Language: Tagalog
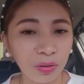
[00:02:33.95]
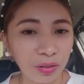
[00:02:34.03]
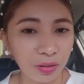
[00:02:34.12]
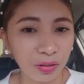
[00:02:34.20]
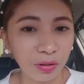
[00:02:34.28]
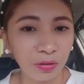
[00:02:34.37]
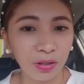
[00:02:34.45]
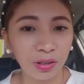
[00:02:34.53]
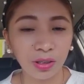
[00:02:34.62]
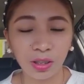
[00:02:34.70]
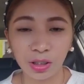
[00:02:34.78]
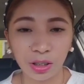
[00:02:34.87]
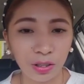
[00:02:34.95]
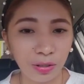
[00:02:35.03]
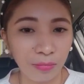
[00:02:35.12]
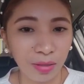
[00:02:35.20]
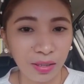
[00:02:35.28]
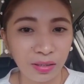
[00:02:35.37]
because you are such an
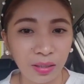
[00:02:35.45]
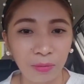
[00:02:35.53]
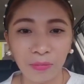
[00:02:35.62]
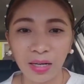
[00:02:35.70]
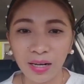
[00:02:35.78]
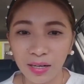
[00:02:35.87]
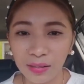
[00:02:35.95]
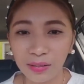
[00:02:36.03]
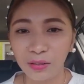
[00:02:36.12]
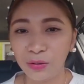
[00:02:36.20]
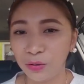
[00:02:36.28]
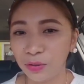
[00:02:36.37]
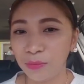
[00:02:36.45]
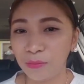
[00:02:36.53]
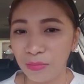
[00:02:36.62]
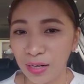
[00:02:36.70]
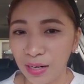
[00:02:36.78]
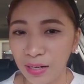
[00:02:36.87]
amazing man, a good
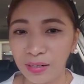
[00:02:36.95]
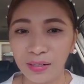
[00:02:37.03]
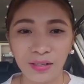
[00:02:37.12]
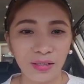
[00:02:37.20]
man,